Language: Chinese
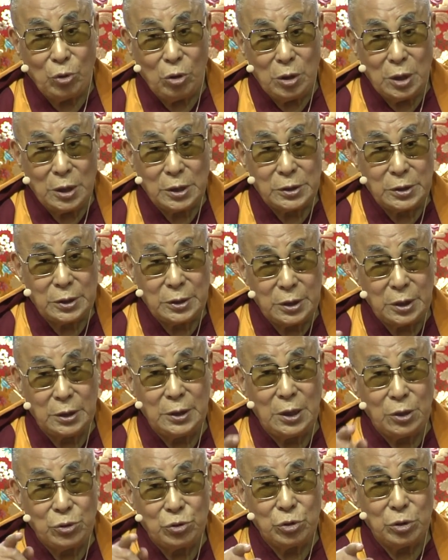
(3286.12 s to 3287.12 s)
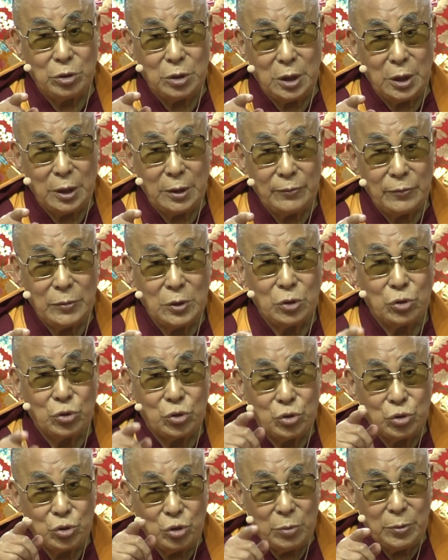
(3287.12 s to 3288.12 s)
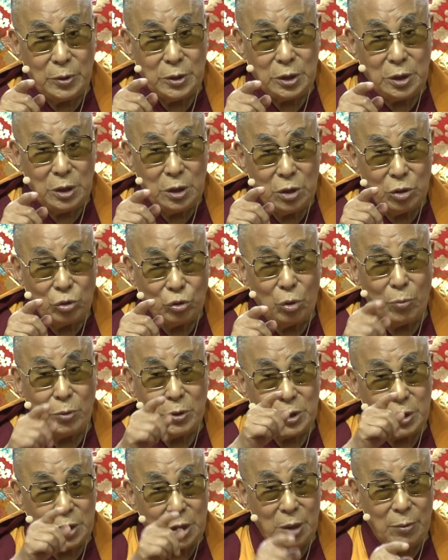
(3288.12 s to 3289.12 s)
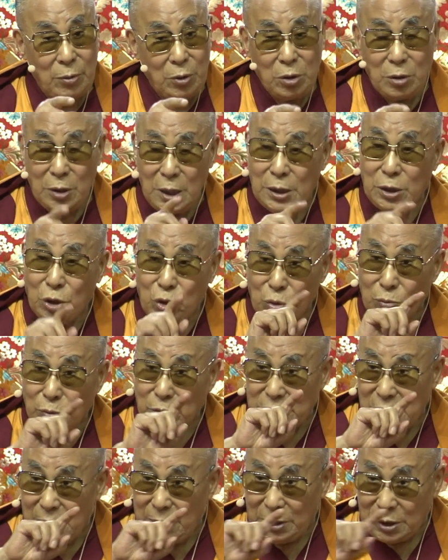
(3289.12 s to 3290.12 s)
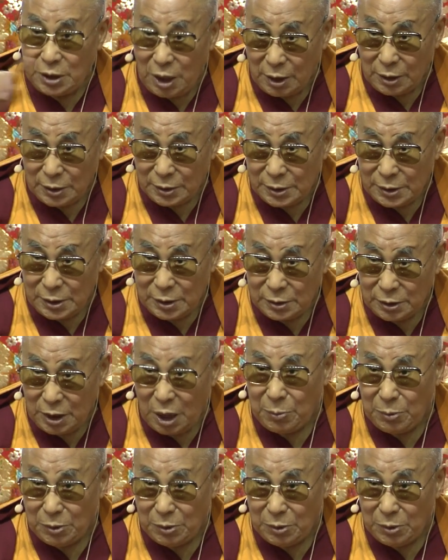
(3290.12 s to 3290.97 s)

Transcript: 首先，先讲到了解脱，解脱什么呢？业烦恼灭故，名字为解脱。